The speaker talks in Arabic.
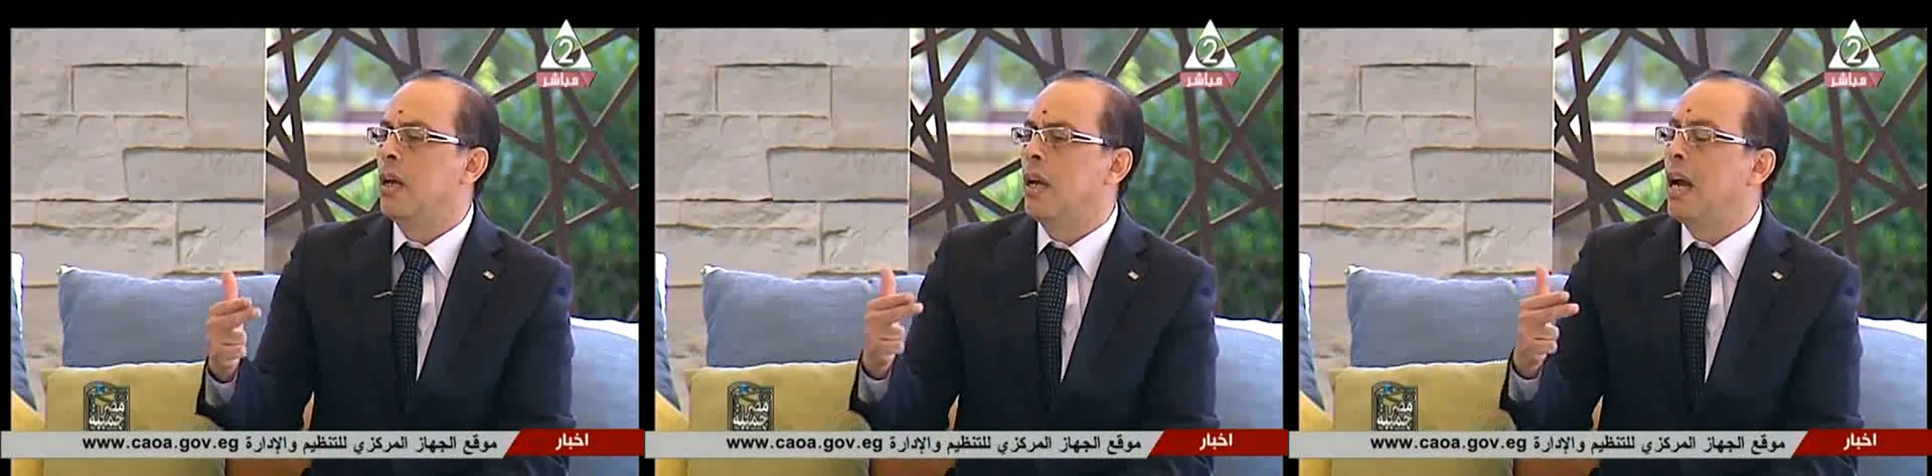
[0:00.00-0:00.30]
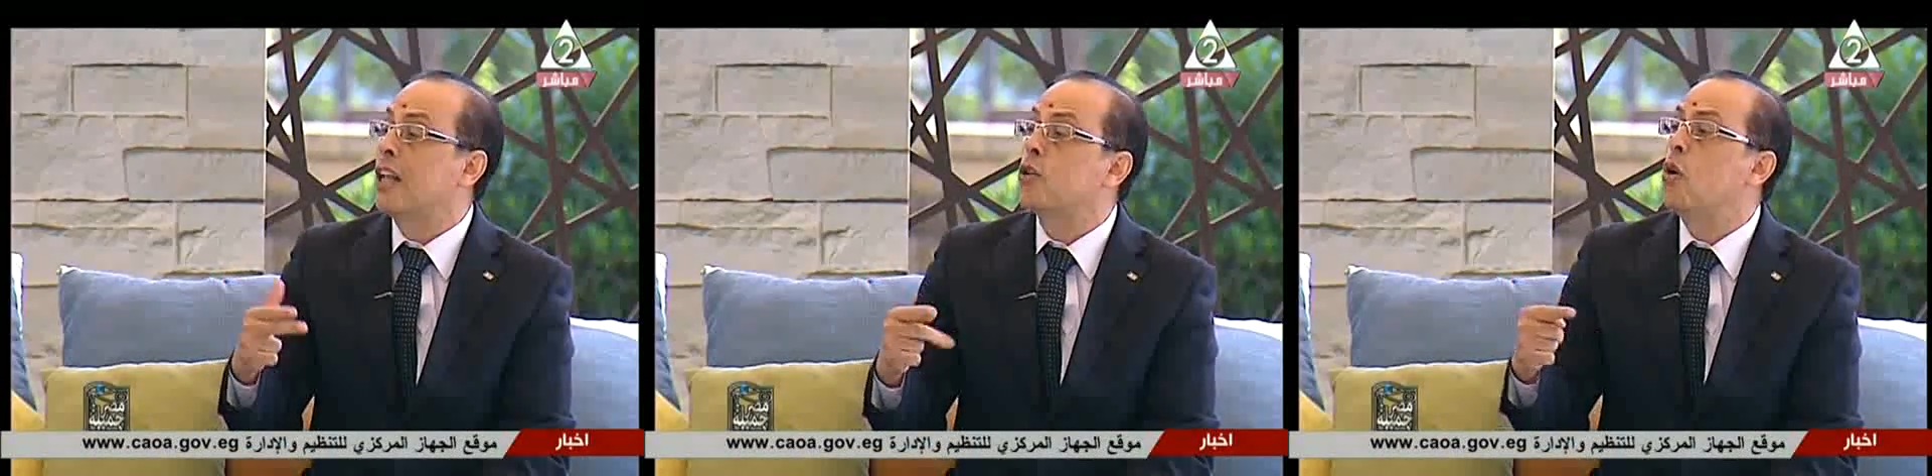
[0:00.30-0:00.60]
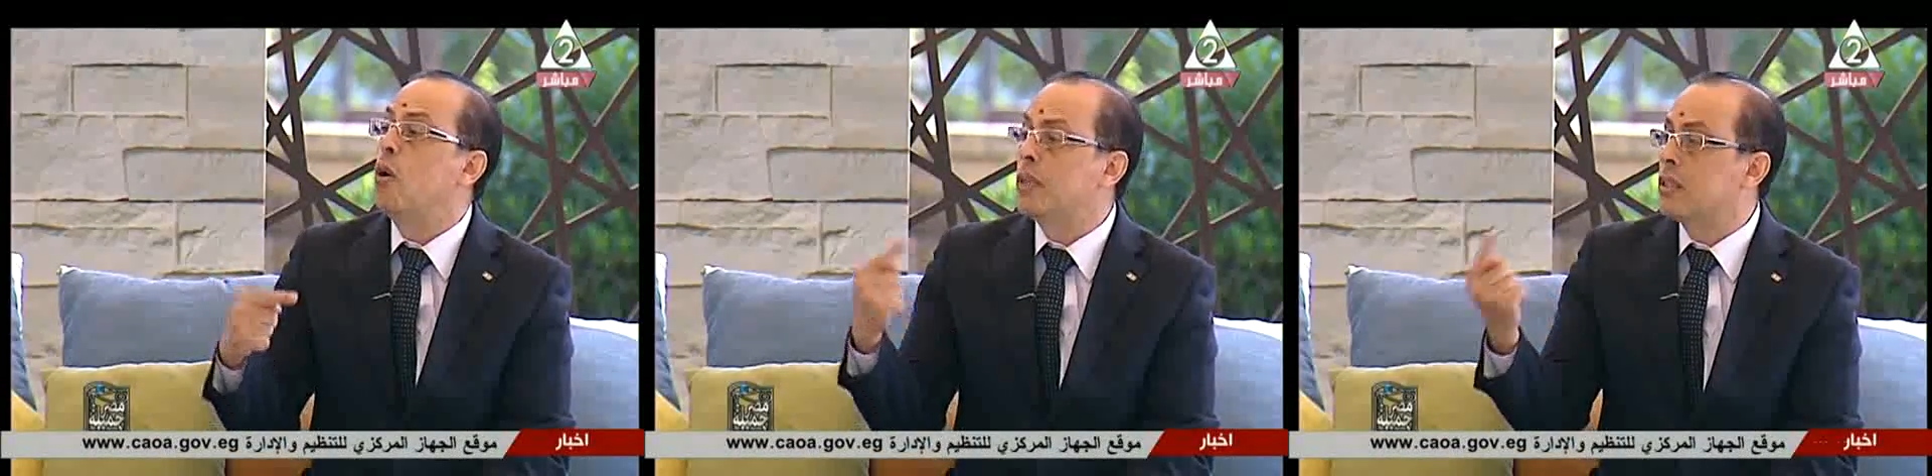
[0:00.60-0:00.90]
آه،
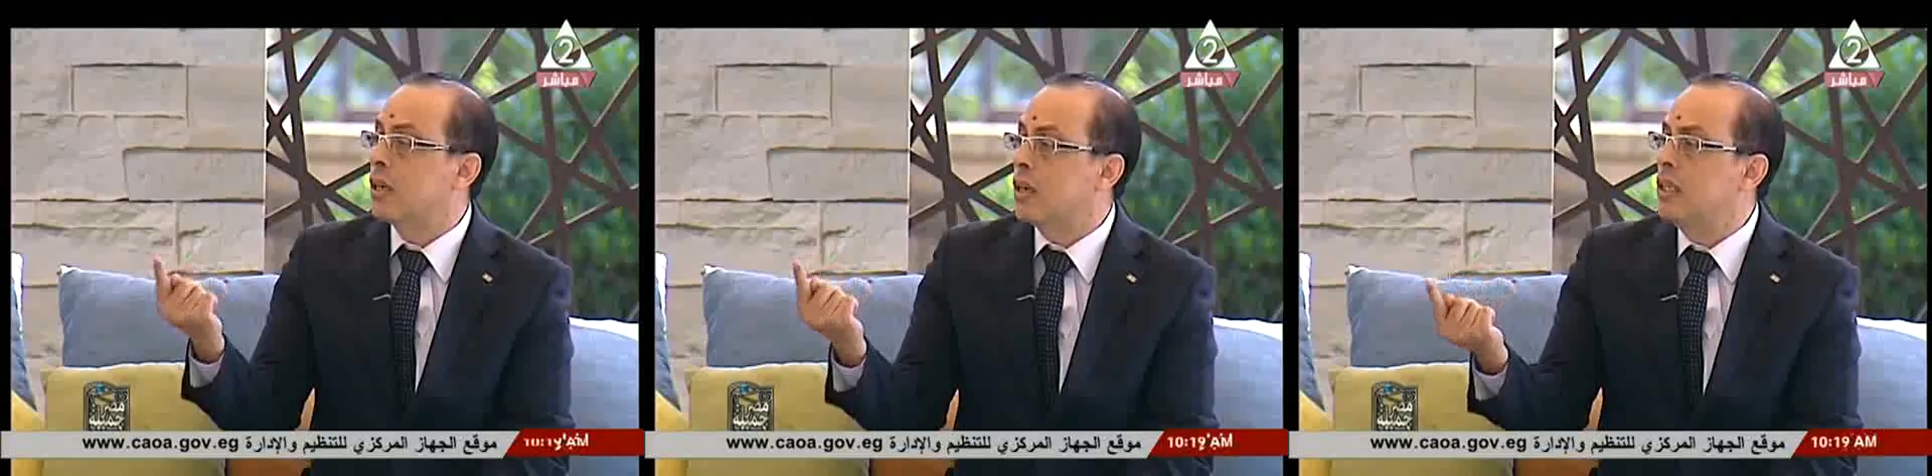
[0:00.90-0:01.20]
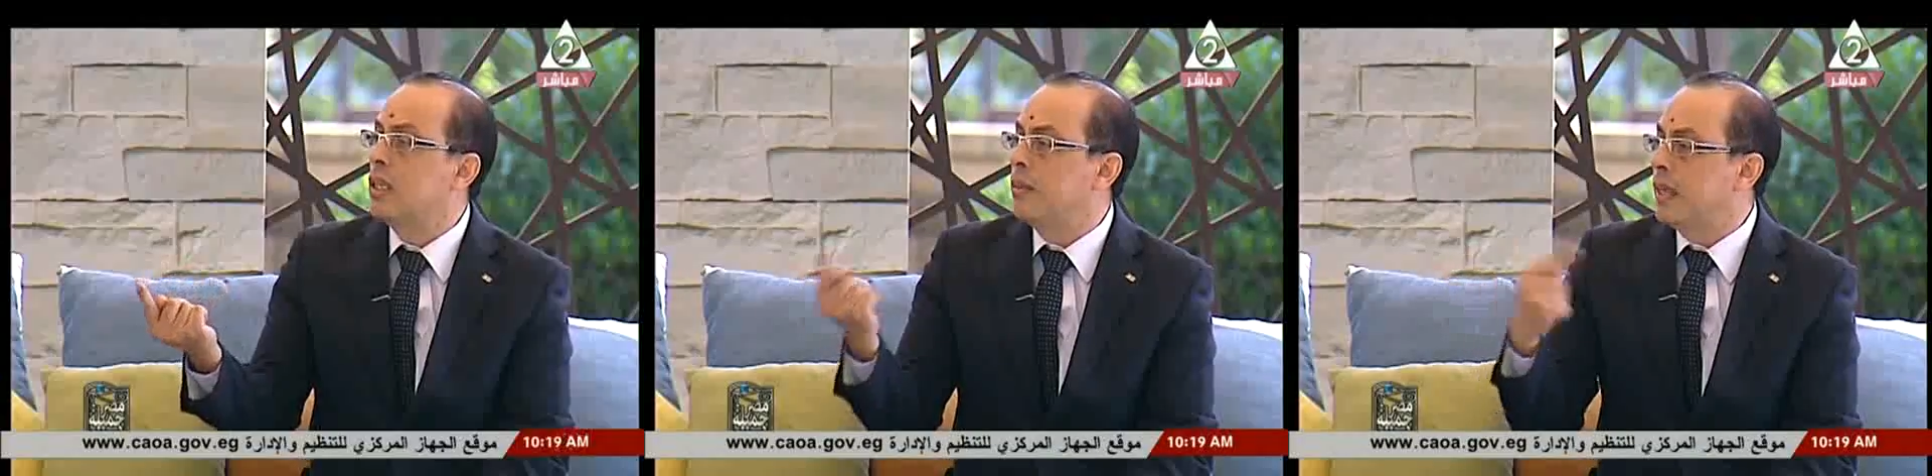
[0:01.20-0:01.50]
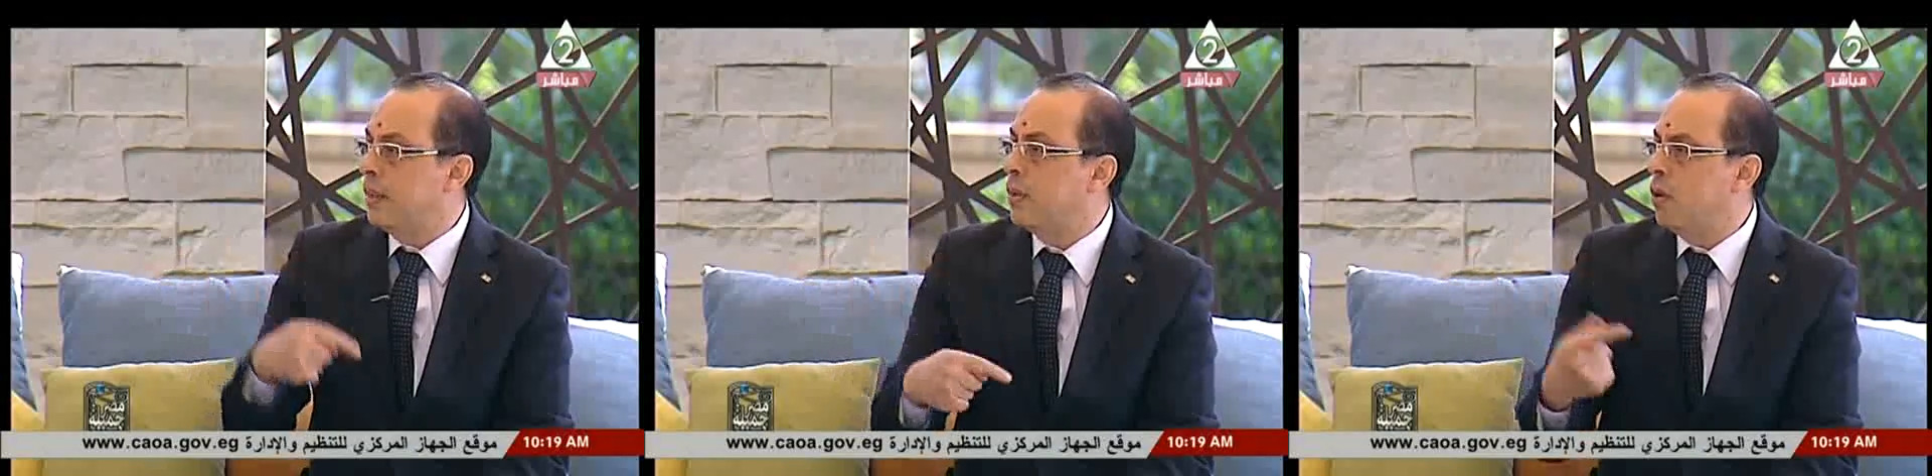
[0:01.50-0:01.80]
عندهم الطيران اللي بيجيب